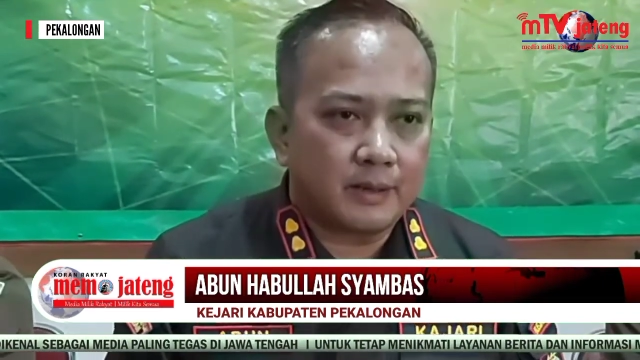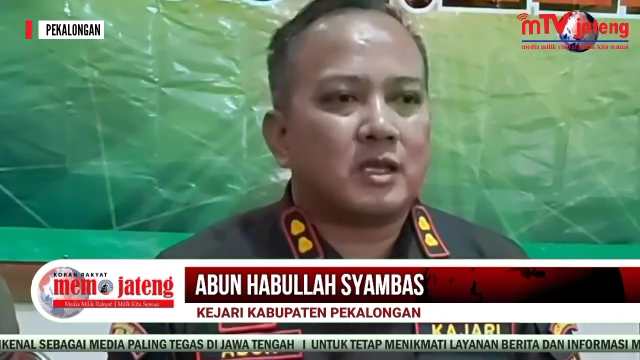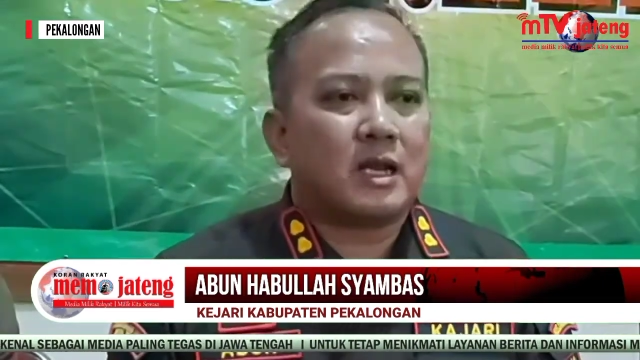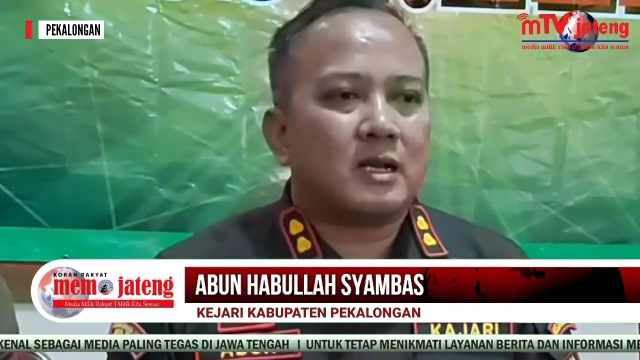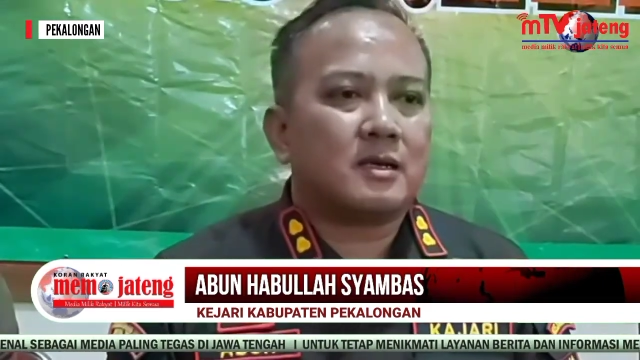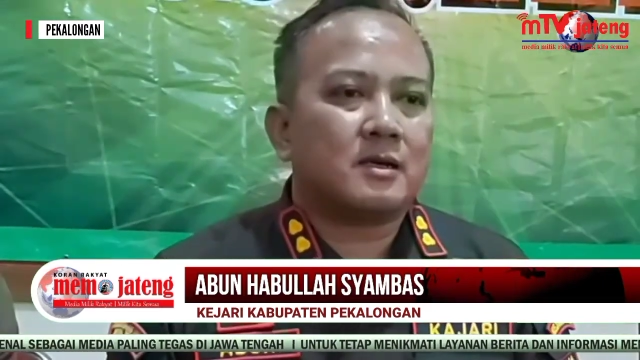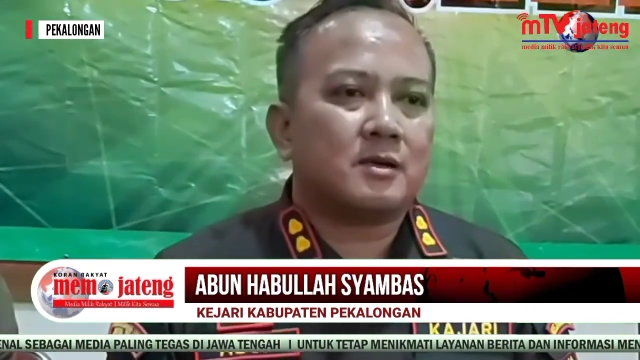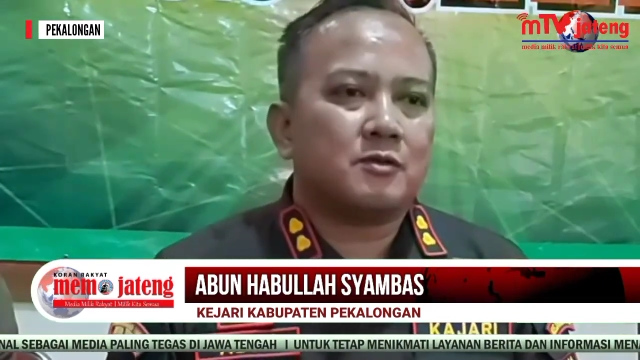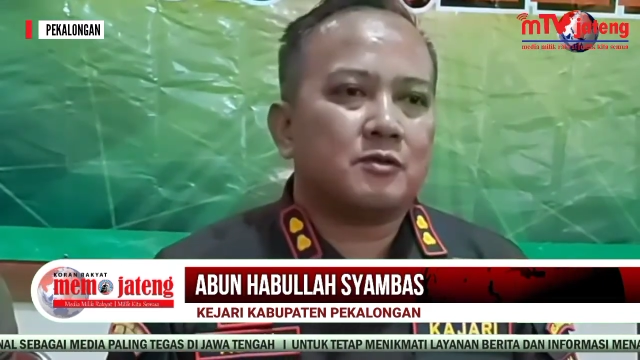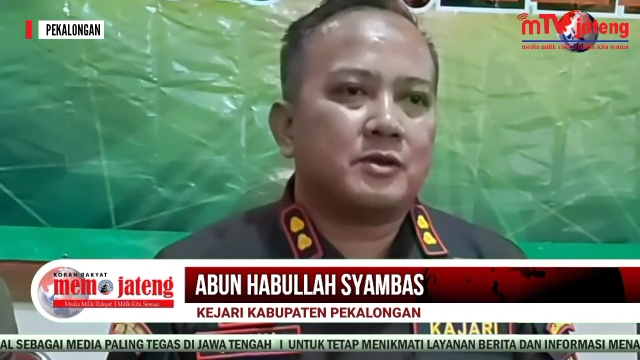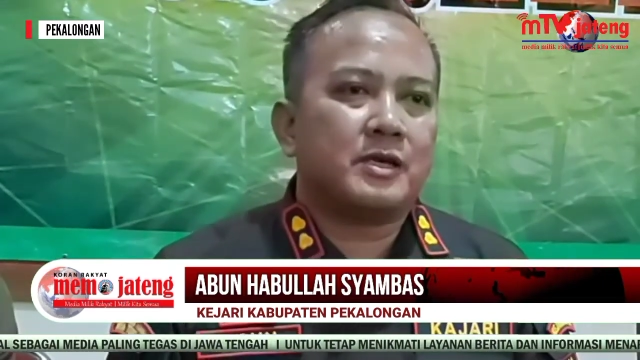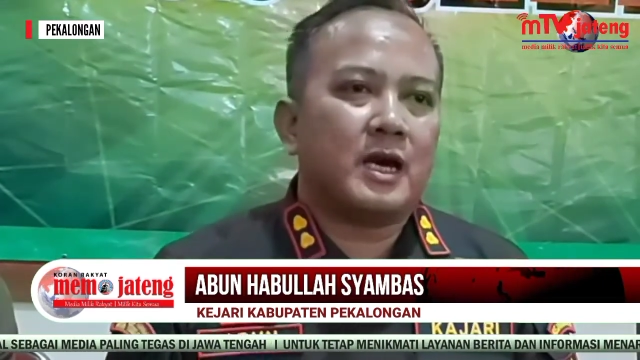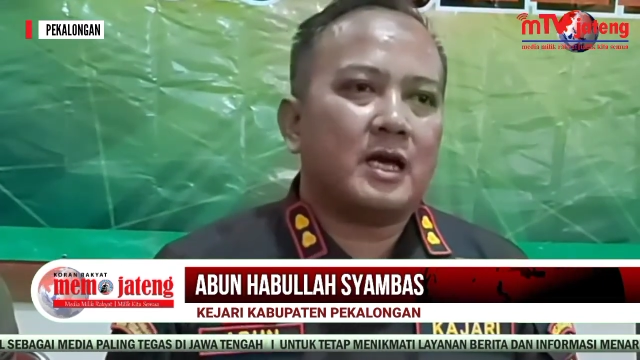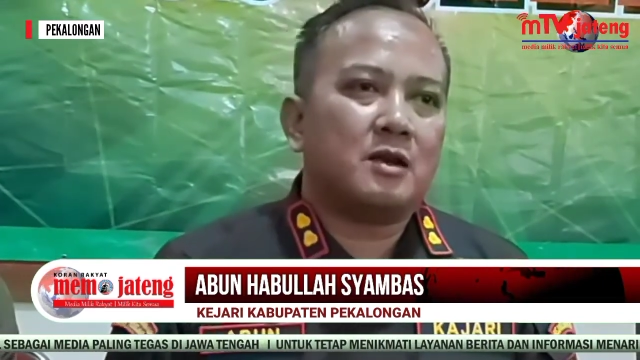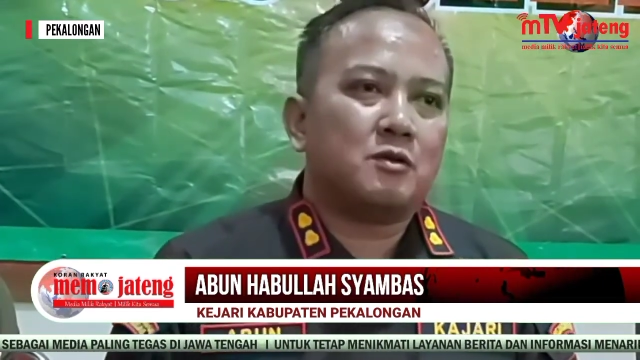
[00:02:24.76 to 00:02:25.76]
Total
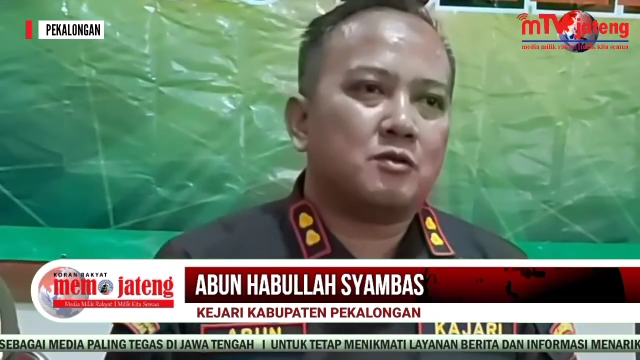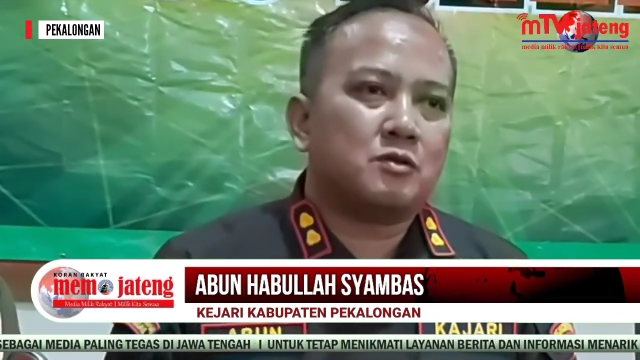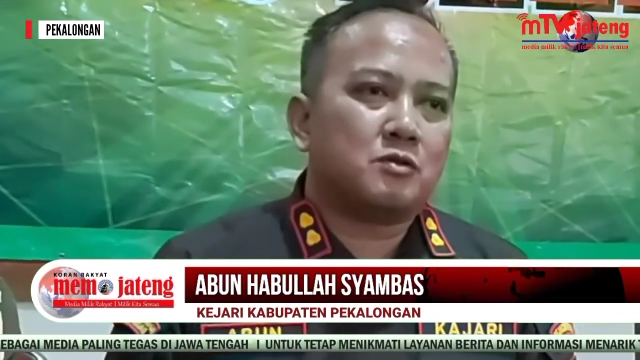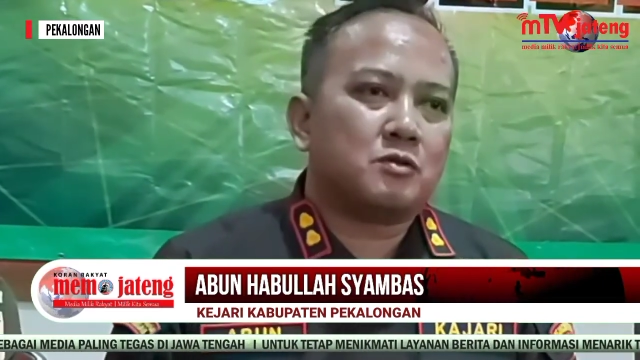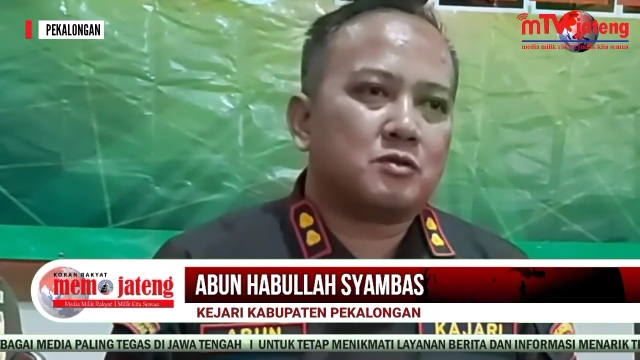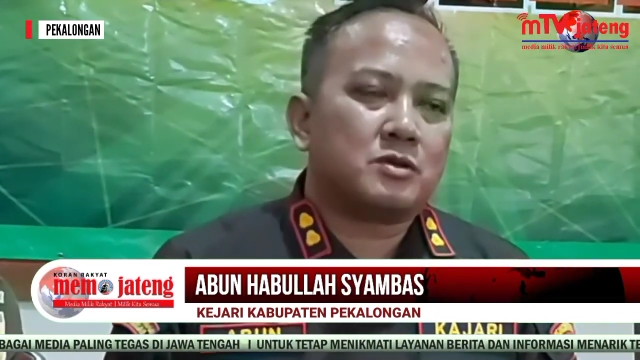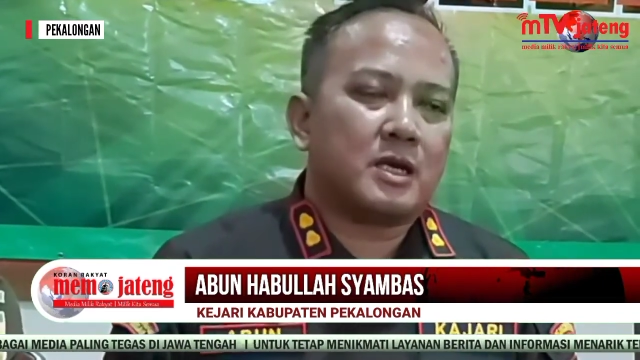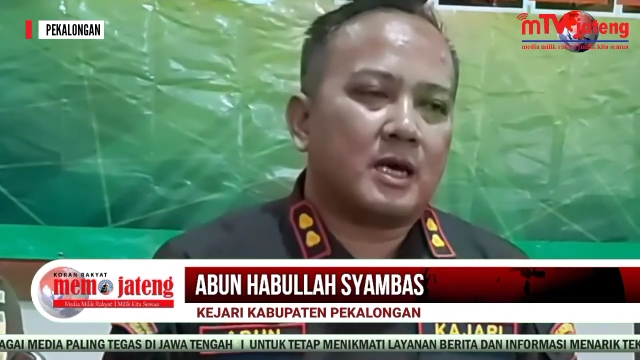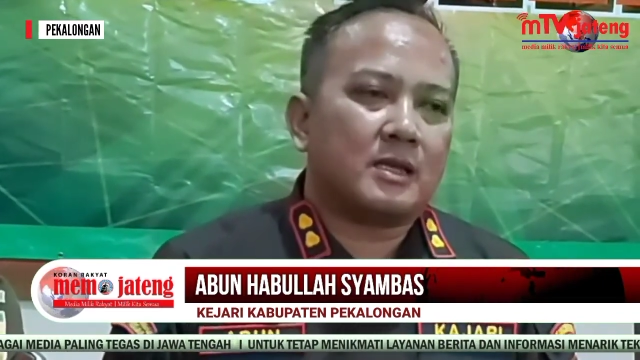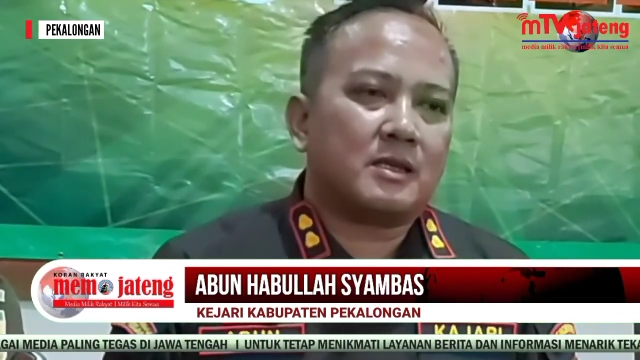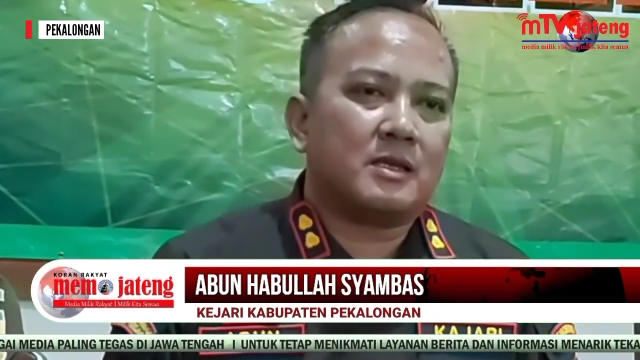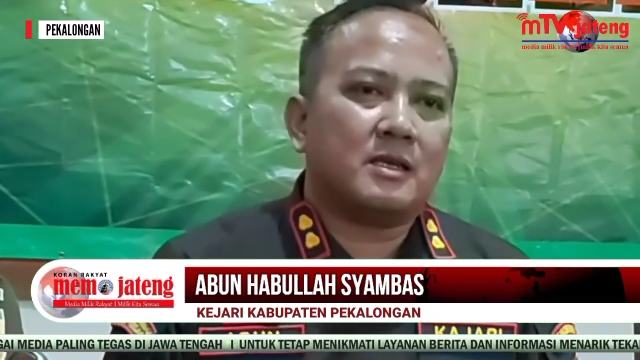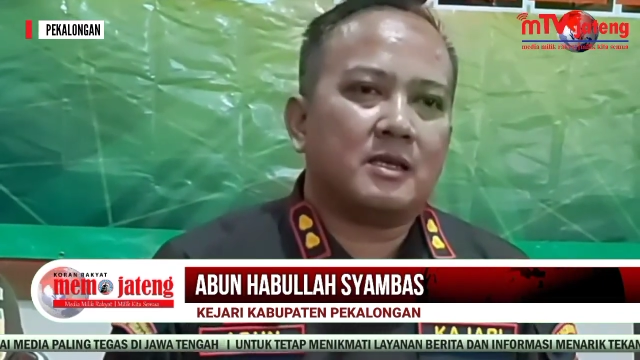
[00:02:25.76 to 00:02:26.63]
kerugian untuk saat